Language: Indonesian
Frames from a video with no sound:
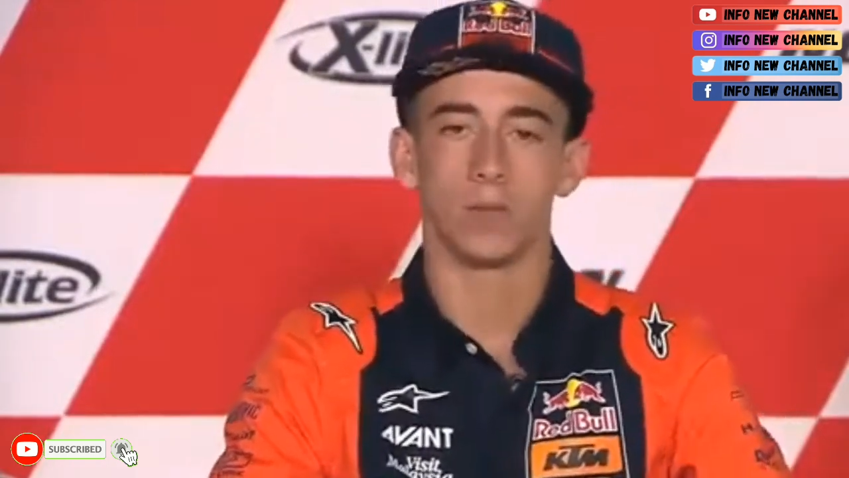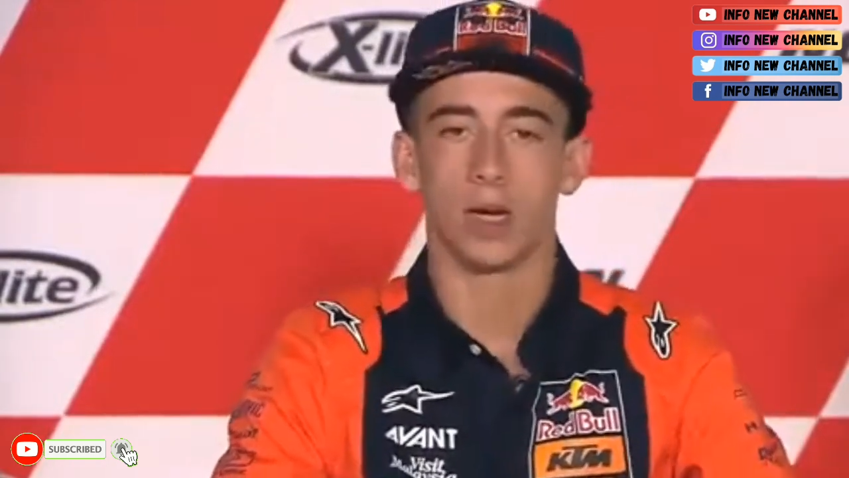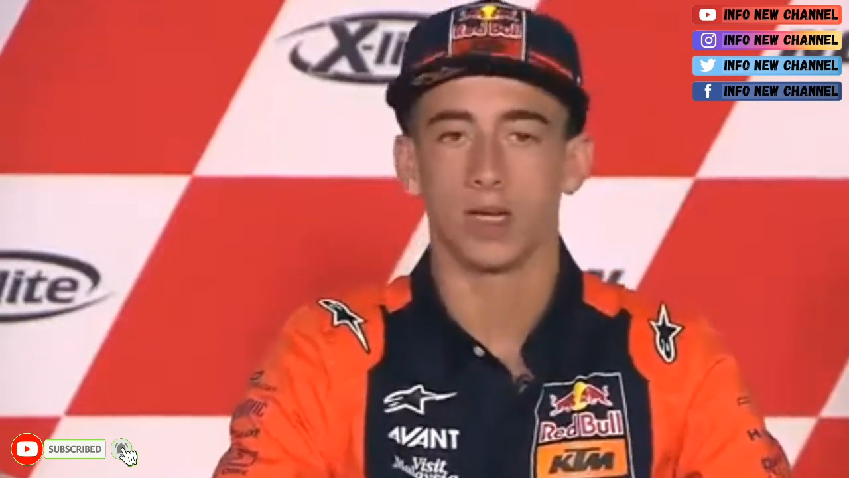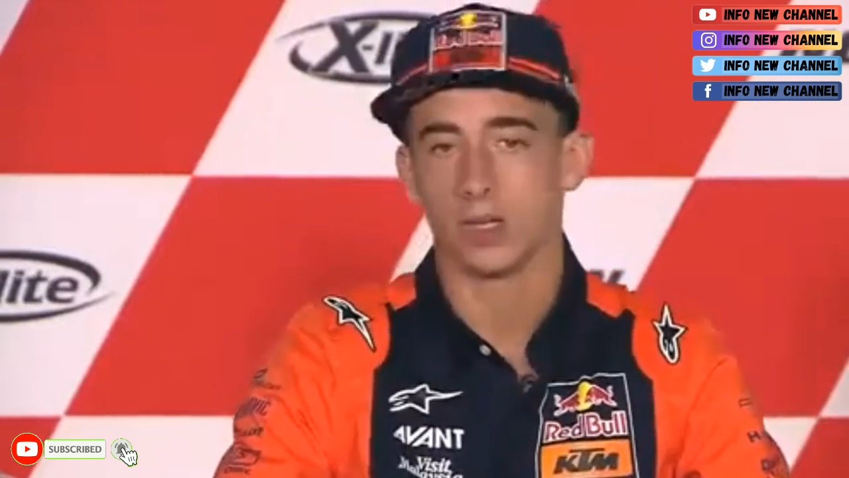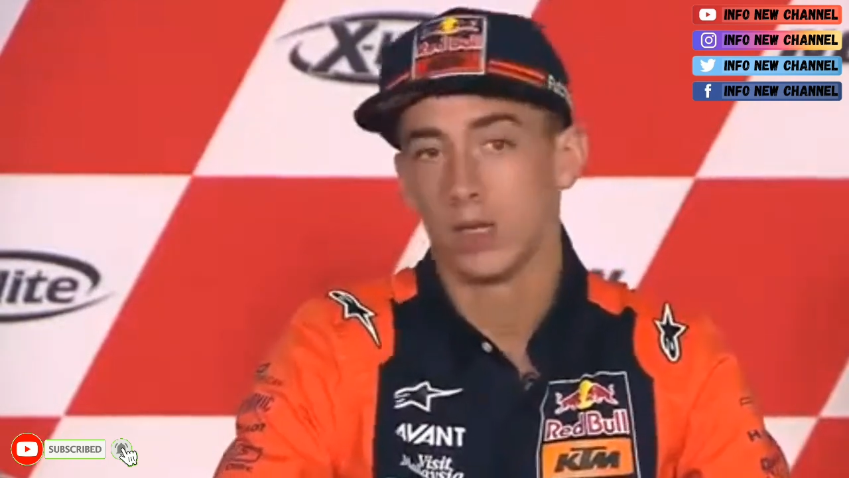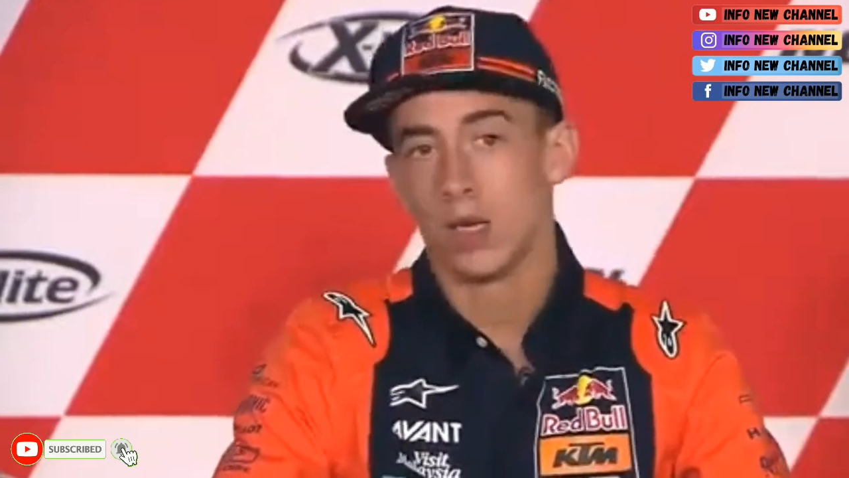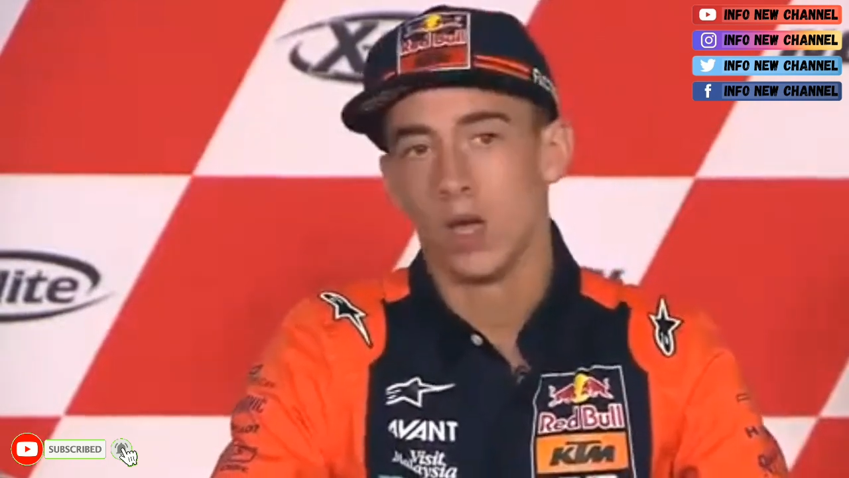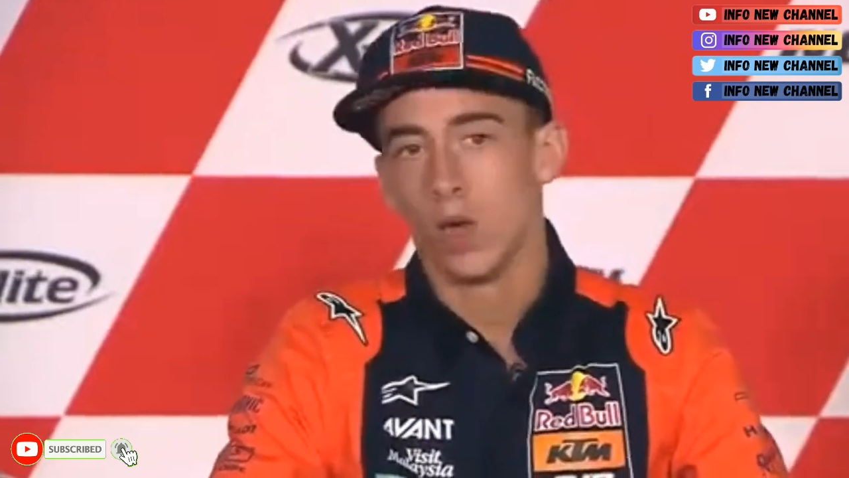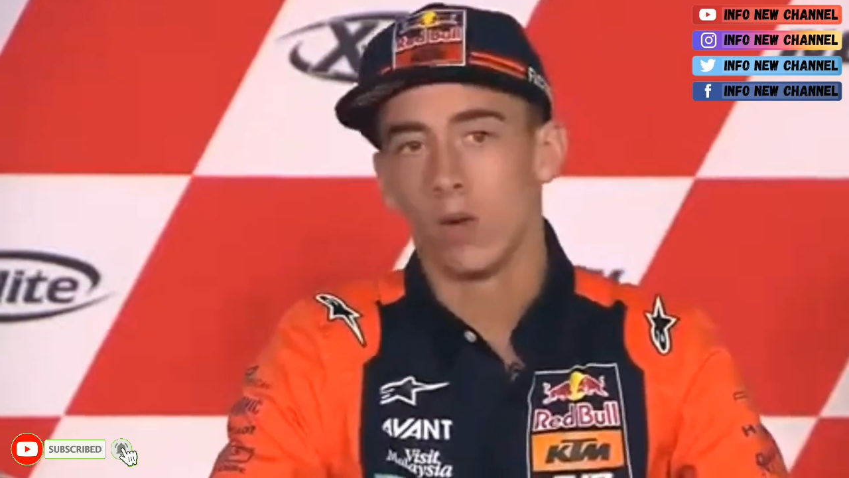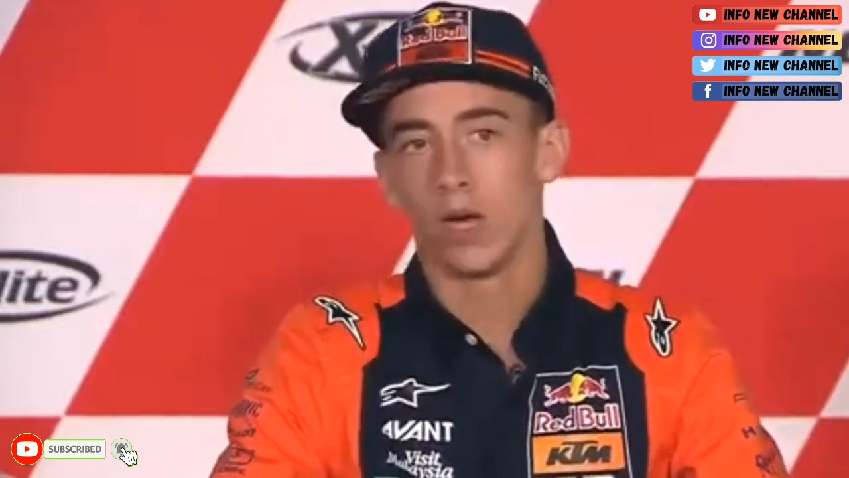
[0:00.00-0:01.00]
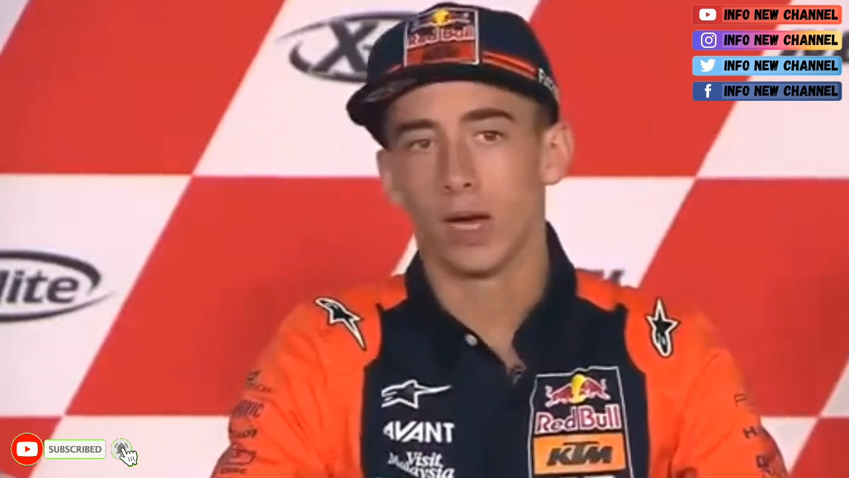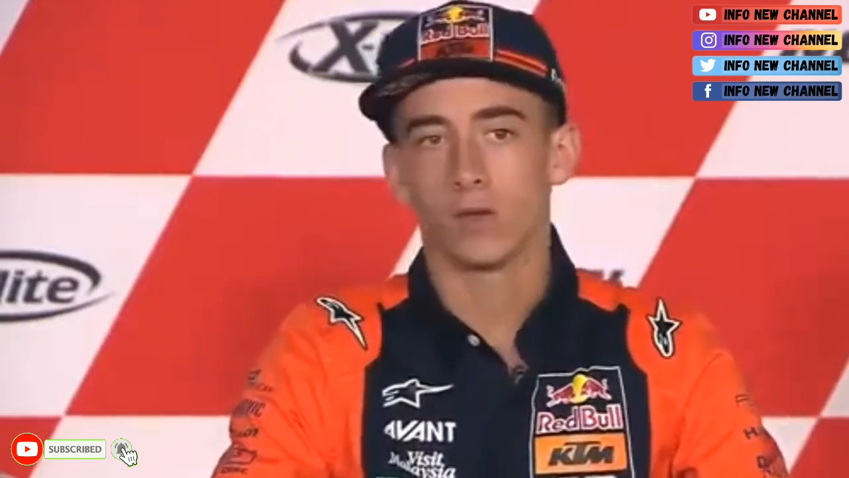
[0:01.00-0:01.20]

dengan para pembalap